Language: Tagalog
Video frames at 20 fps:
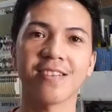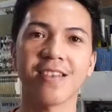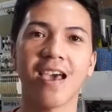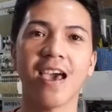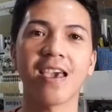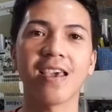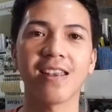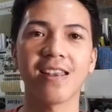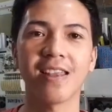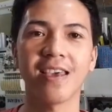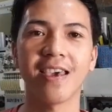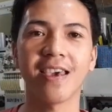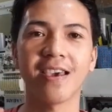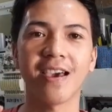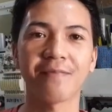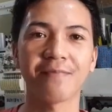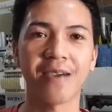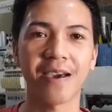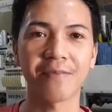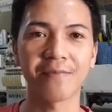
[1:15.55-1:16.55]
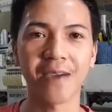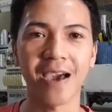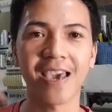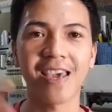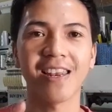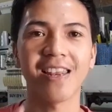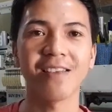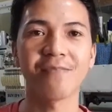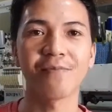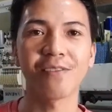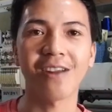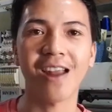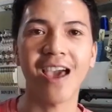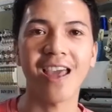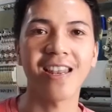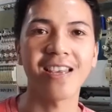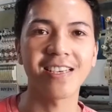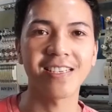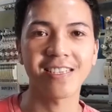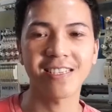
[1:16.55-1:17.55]
Aile, ah, Ma'am Aileen
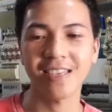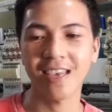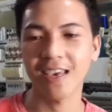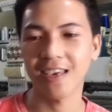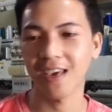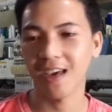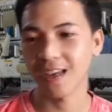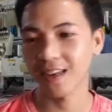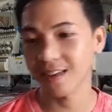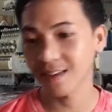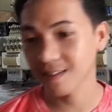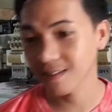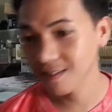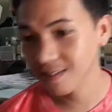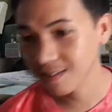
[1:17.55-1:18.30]
Morales. Ayan.